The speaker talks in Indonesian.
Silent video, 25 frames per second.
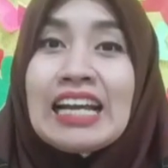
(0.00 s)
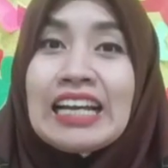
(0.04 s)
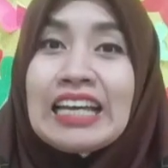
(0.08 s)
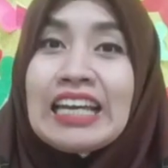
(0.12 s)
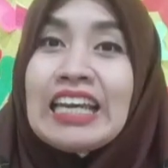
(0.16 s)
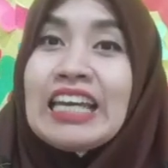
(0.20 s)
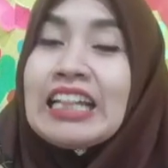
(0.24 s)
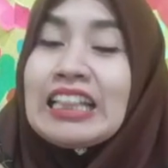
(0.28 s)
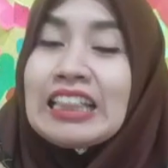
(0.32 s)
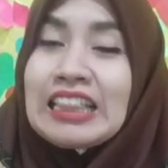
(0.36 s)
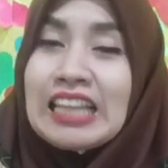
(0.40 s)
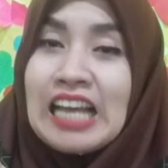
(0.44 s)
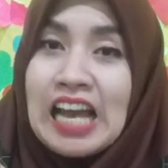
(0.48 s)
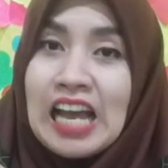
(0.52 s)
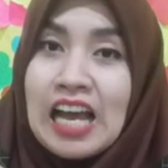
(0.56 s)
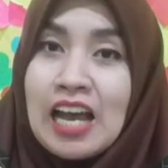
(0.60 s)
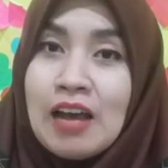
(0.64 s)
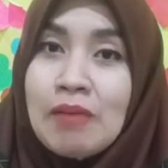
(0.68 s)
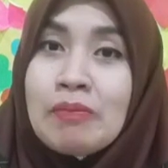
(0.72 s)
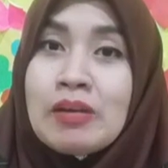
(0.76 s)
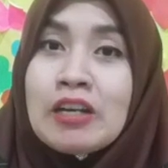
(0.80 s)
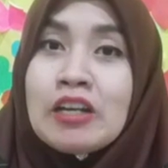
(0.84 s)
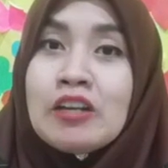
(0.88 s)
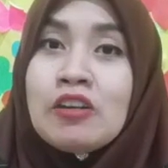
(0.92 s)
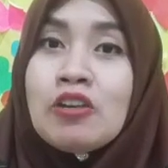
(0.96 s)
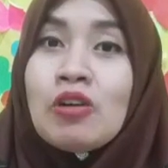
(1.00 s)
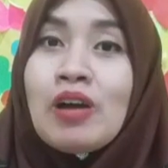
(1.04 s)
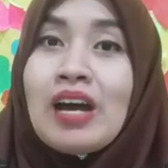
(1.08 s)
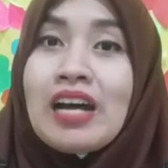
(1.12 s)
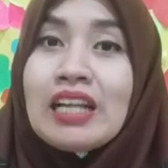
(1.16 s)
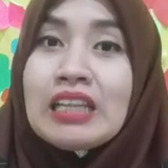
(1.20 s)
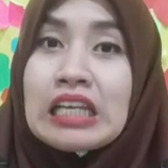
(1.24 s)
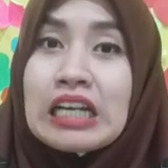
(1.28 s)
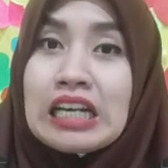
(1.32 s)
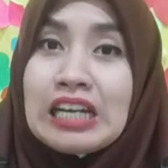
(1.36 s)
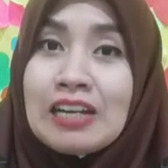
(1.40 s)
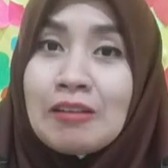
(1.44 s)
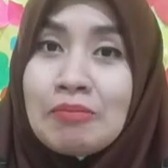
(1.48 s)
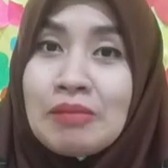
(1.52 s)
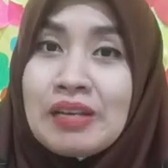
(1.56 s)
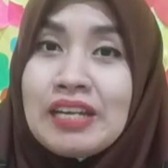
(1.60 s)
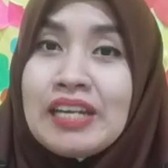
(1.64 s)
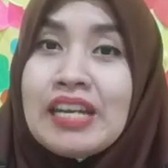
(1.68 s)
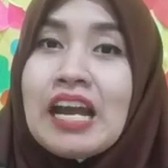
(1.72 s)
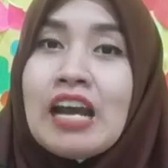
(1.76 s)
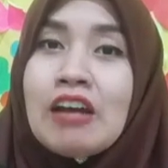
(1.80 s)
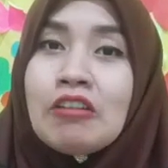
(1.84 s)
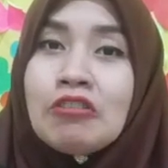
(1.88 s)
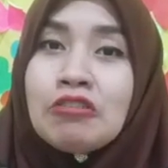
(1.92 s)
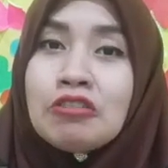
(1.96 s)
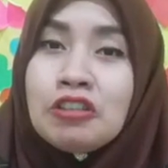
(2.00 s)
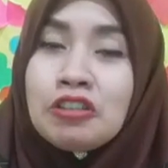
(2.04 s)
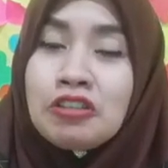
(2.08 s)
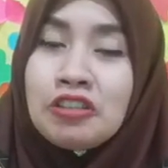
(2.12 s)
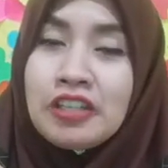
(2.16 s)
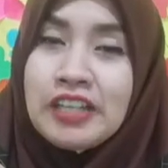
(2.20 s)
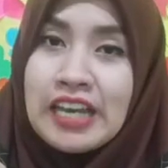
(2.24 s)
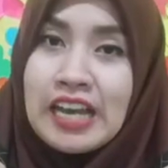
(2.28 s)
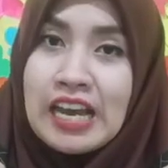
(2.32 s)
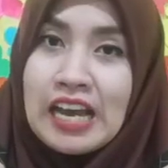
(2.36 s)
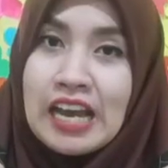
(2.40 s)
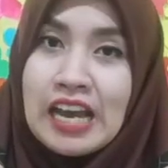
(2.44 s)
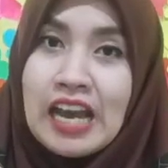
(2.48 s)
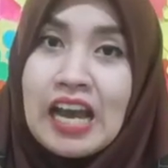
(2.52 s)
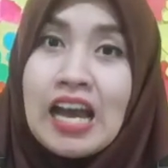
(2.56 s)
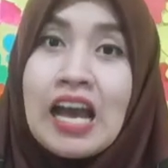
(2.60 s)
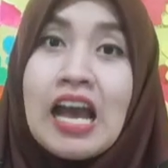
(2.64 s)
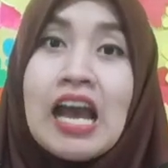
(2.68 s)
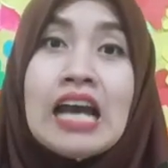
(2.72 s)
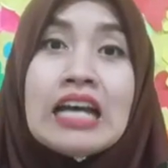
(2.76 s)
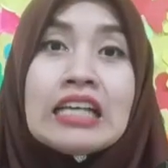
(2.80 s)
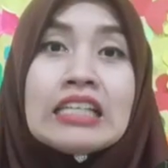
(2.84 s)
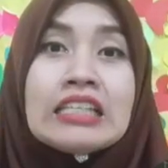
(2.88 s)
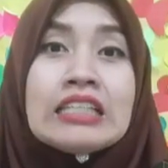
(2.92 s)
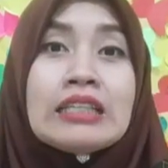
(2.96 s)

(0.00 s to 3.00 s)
kita berdoa terlebih dahulu ya.